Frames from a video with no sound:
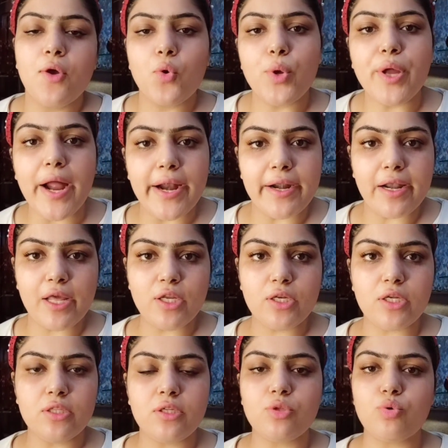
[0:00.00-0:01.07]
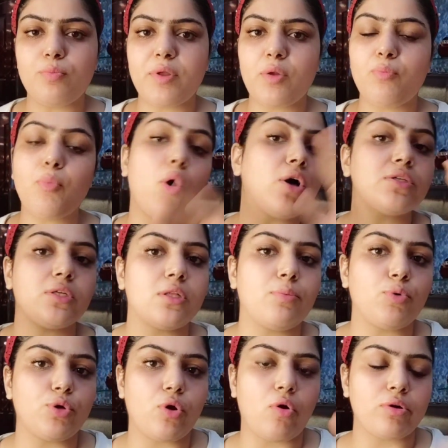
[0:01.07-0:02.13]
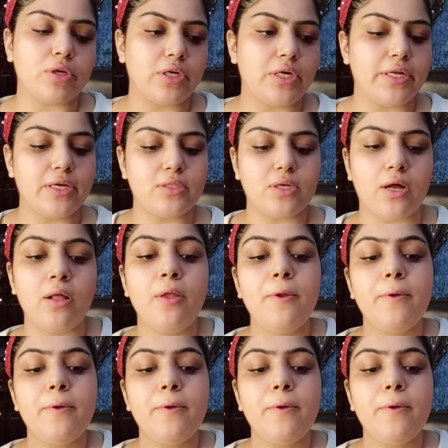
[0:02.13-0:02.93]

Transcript: कोई गाइडलाइन नहीं थी तो मैंने बहुत ज़्यादा पुट ऑन कर लिया था